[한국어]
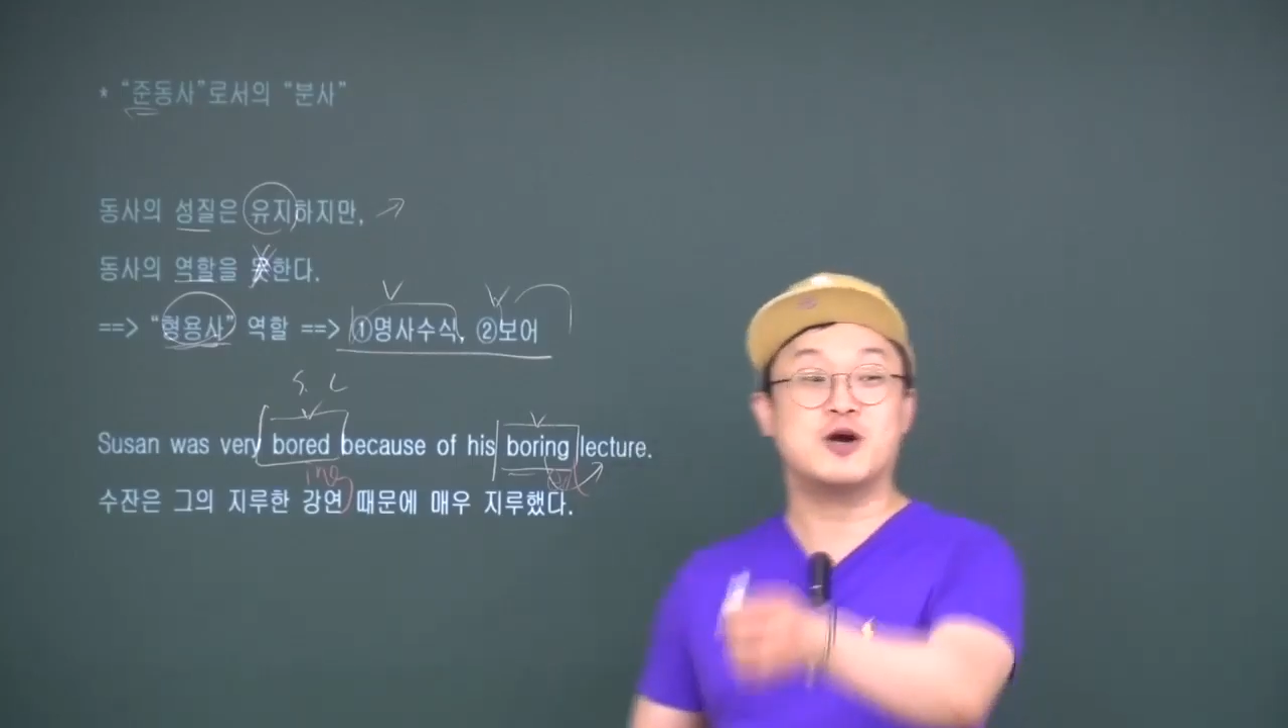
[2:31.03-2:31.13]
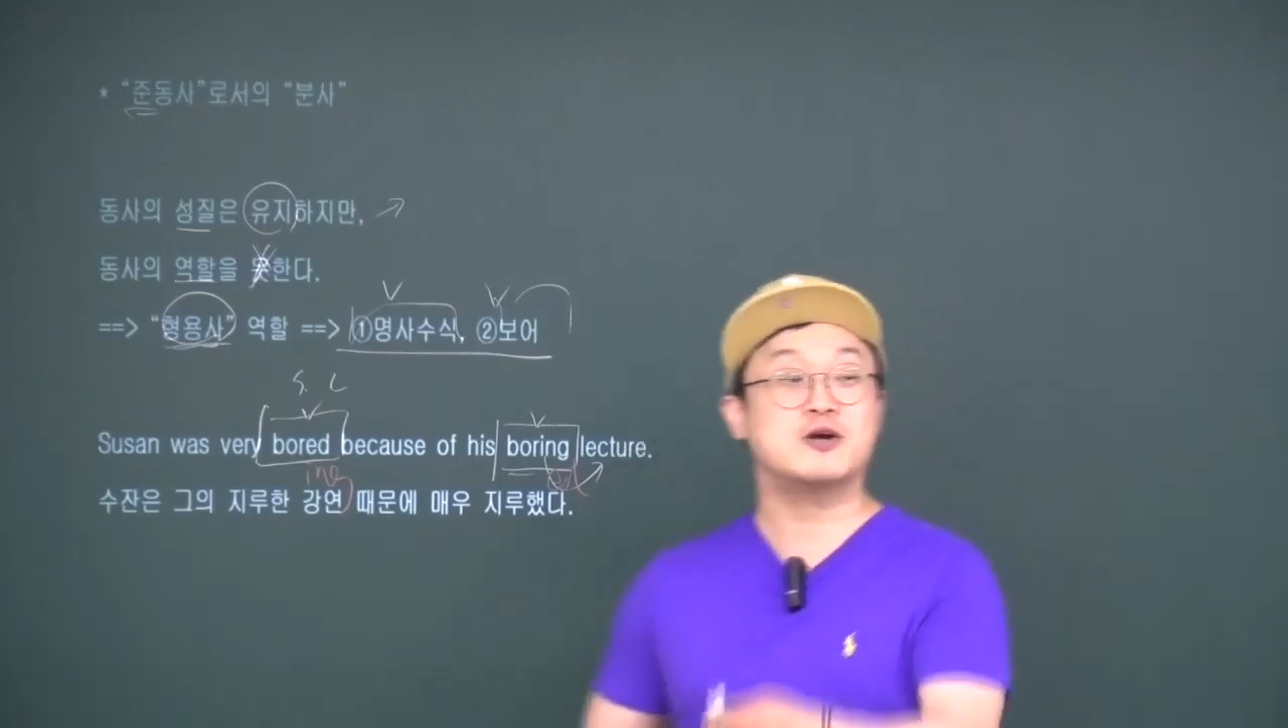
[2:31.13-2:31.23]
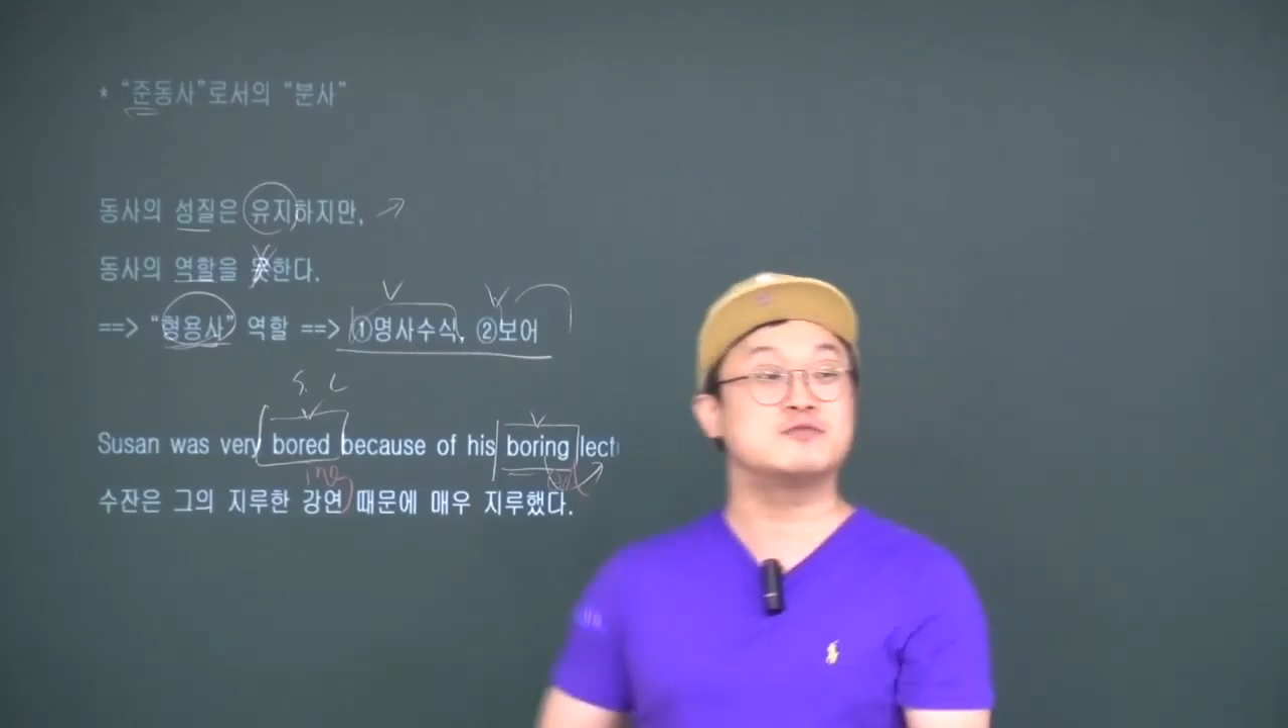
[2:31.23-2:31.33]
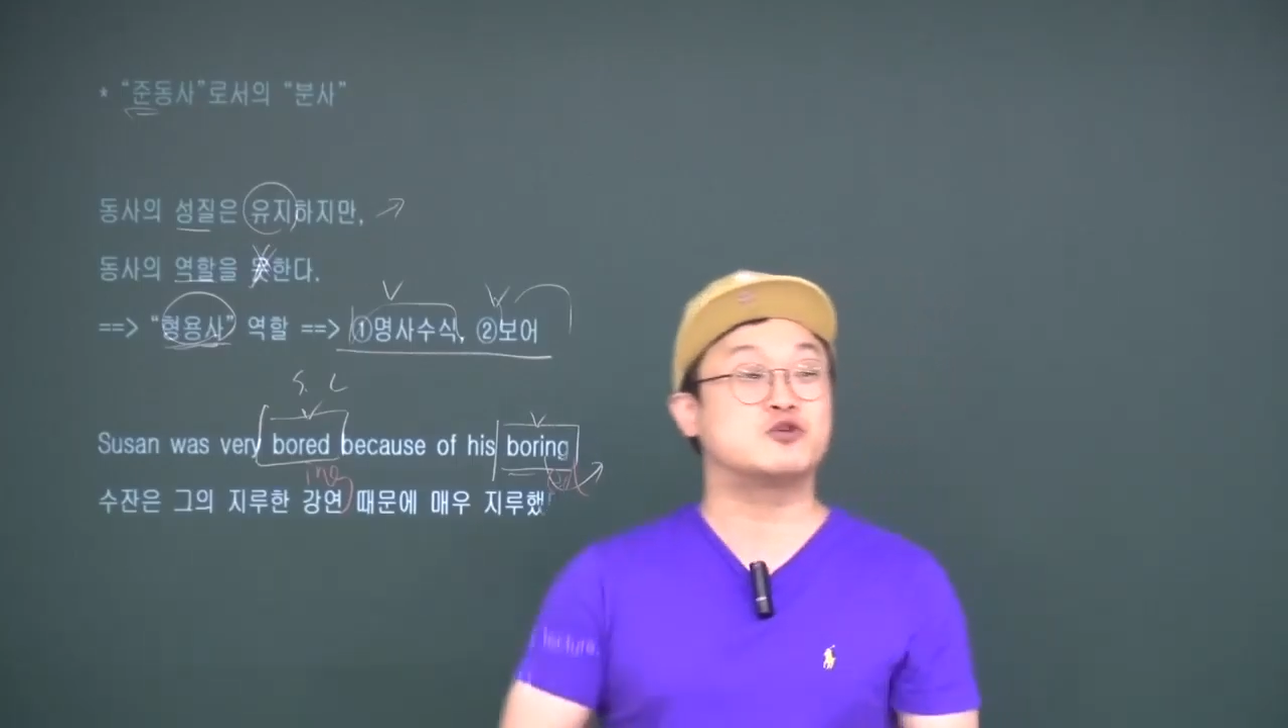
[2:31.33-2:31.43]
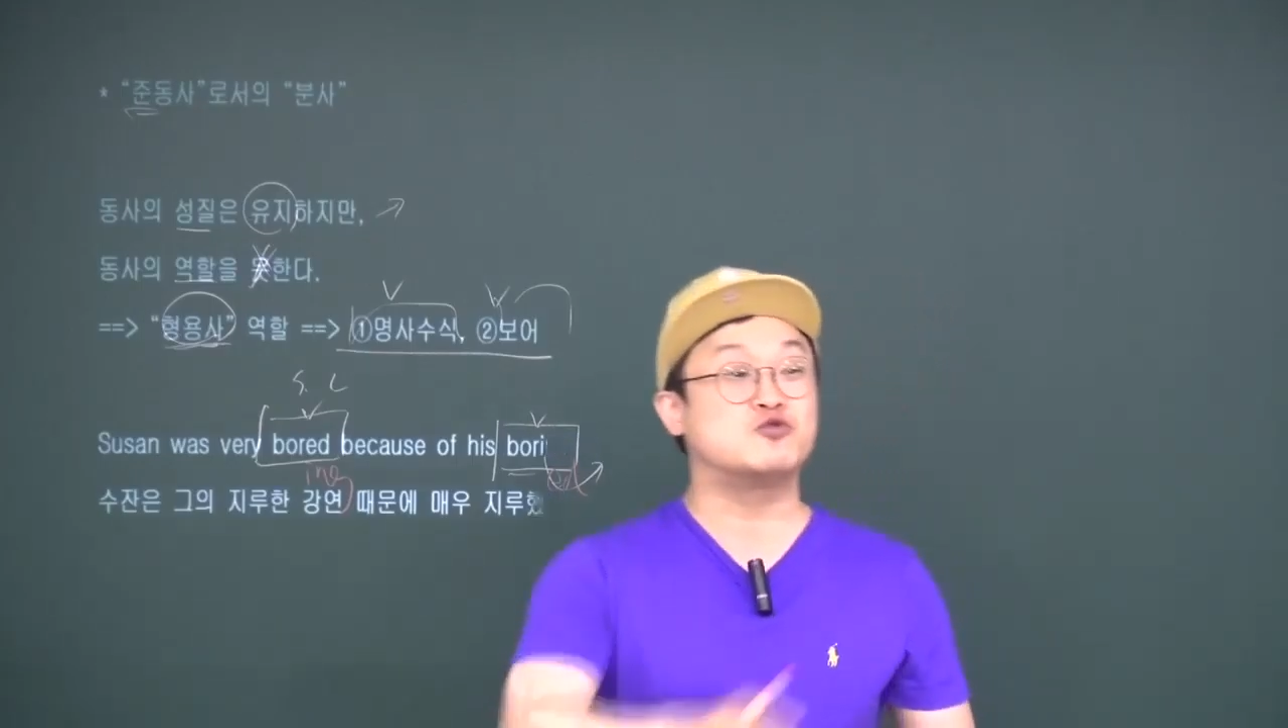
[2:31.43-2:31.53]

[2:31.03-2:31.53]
과거분사